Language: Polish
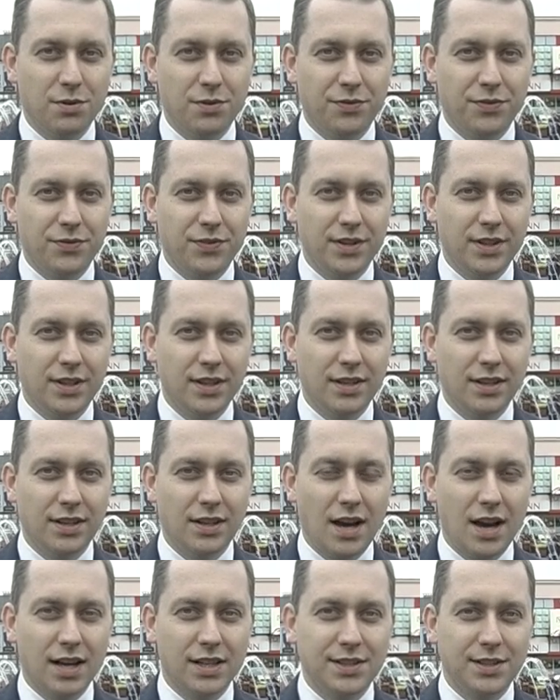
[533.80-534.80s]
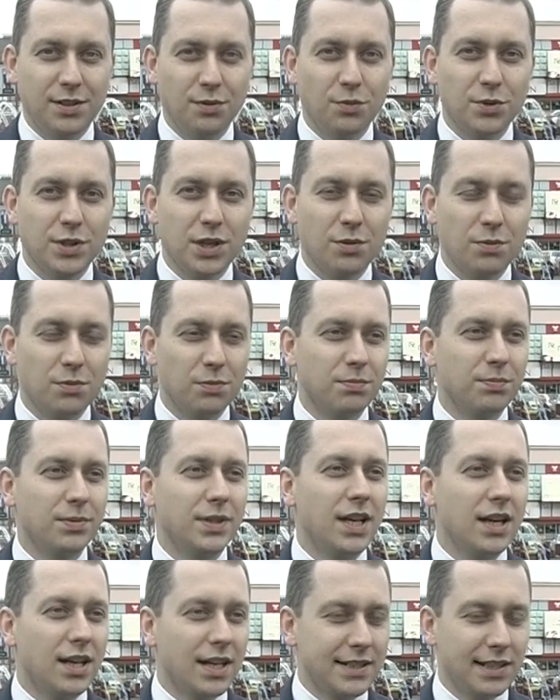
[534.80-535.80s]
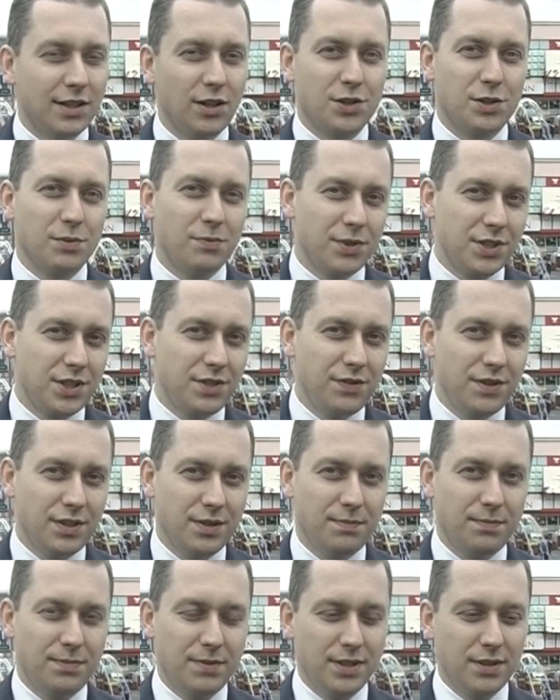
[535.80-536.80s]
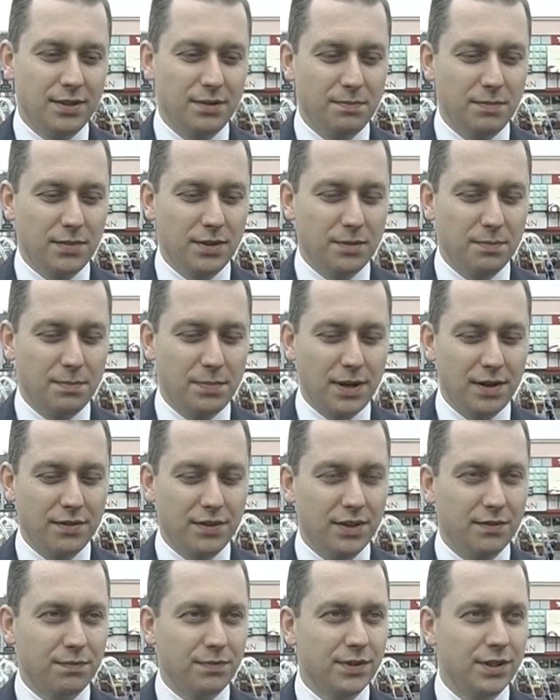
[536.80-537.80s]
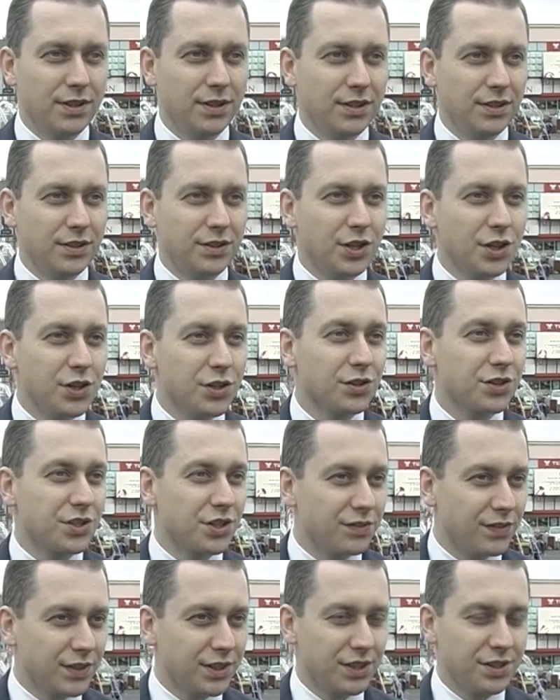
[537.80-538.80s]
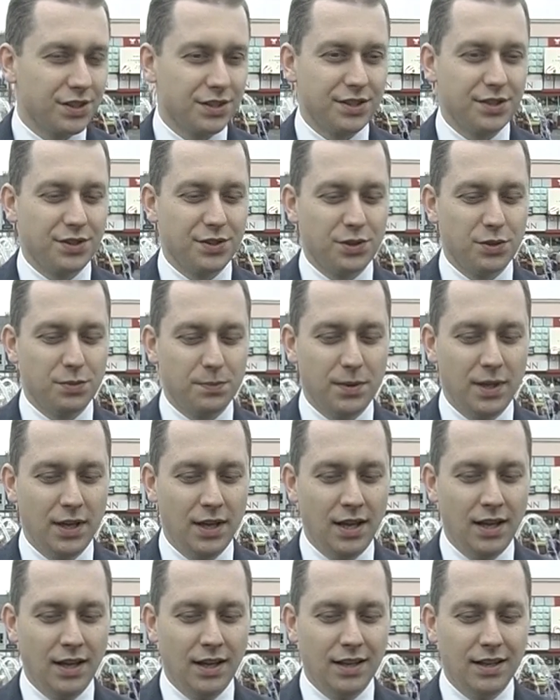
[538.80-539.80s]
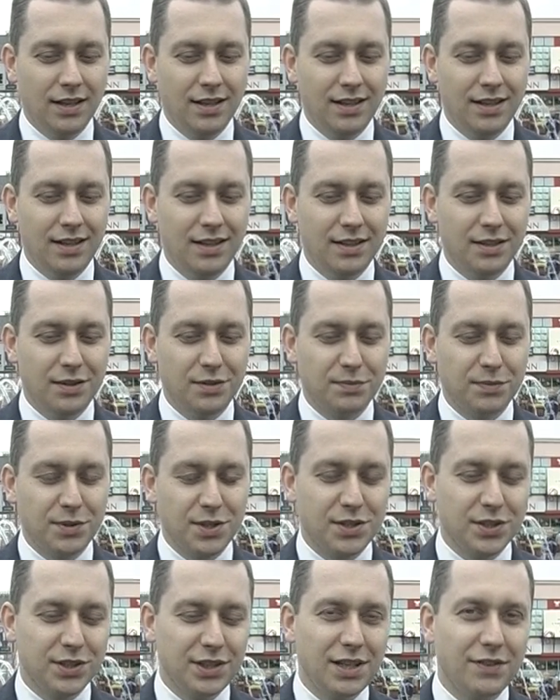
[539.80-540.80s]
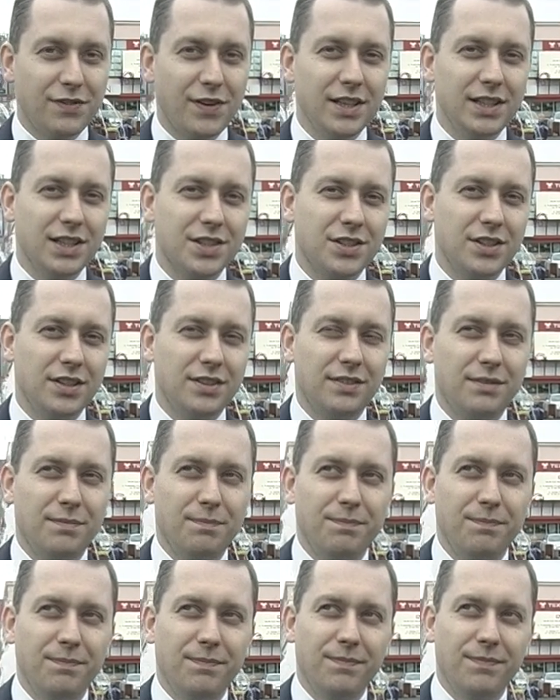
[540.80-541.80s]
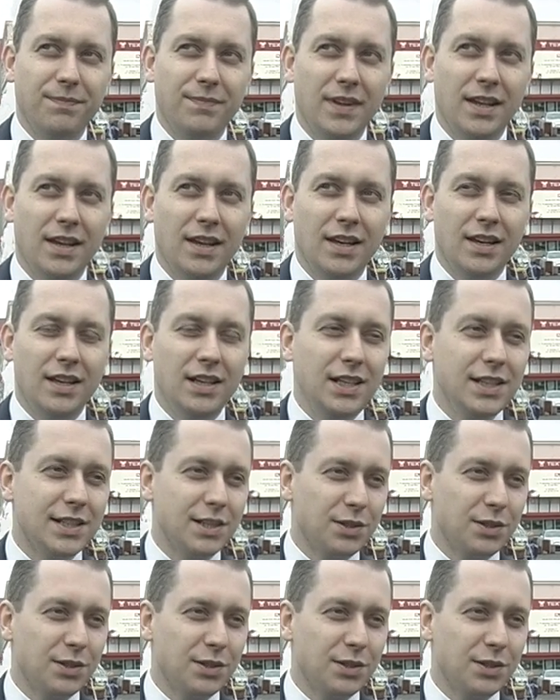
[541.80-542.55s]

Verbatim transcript: w y, akcji udział kilkaset osób, właściwie y, prawie tysiąc czy dwa tysiące osób. No, to jest o tyle fajne, że mm, list,